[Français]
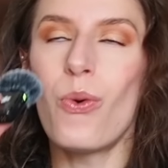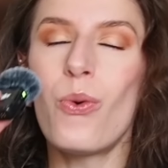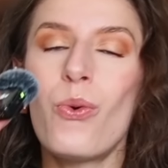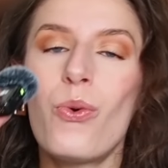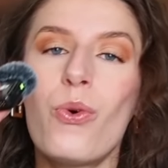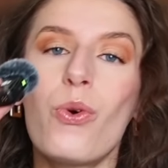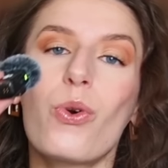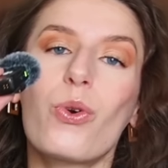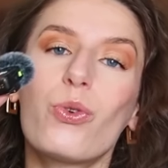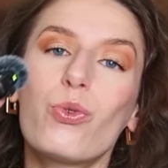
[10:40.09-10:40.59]

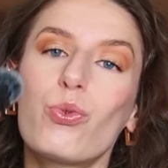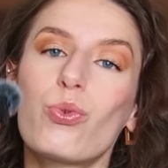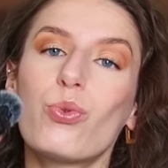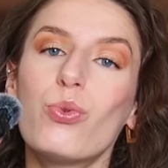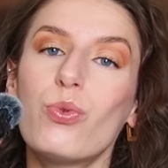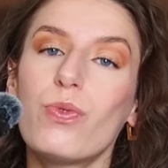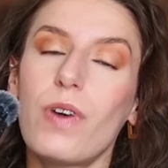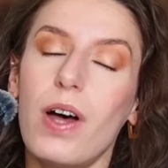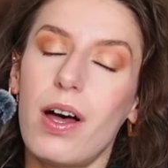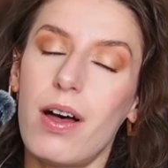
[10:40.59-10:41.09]
On
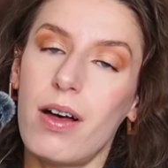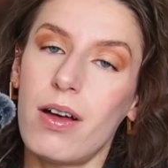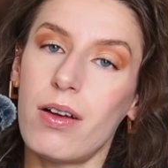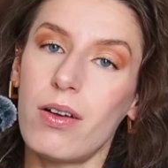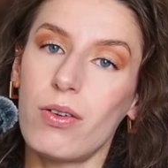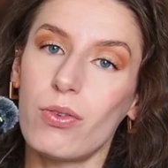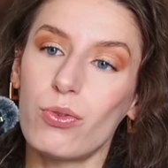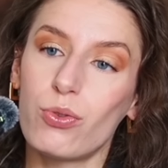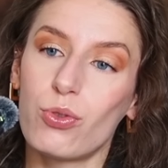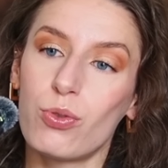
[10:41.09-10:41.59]
retrouve
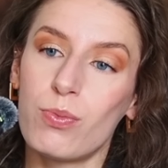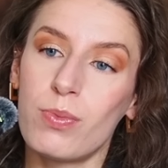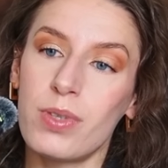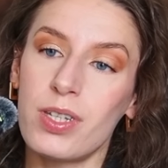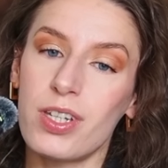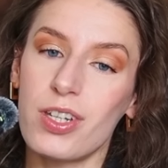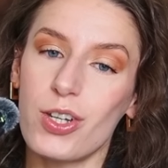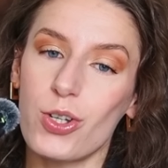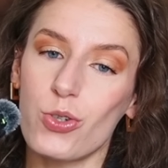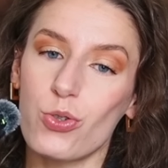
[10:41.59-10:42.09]
un
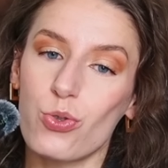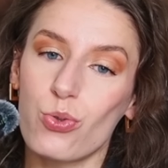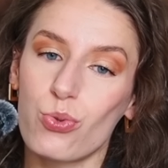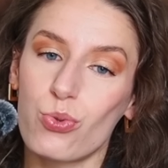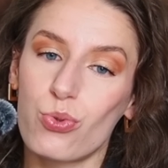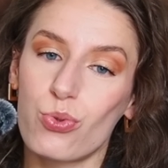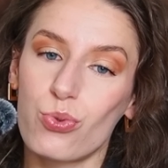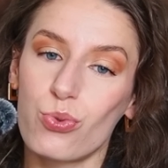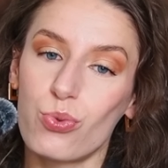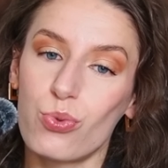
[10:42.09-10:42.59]
demi
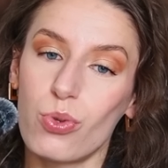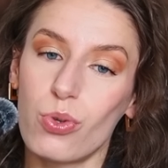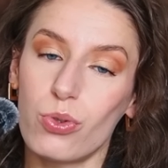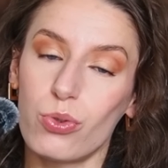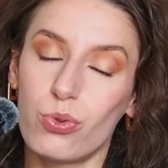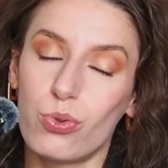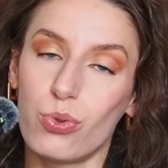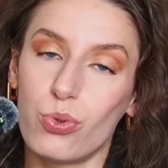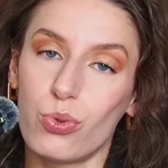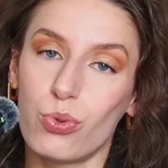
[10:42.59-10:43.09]
chouchou
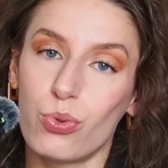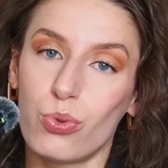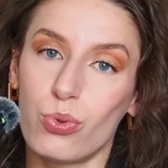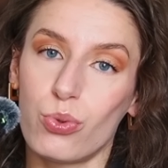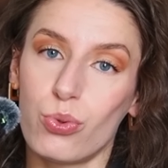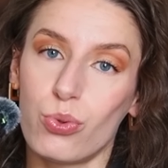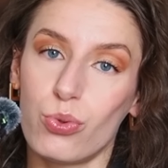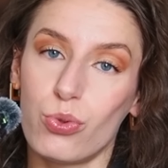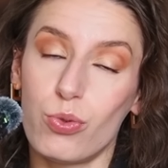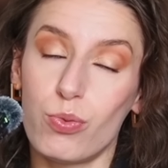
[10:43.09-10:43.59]

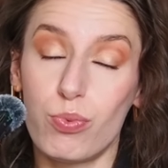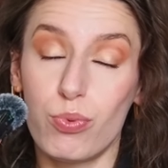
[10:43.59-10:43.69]
de,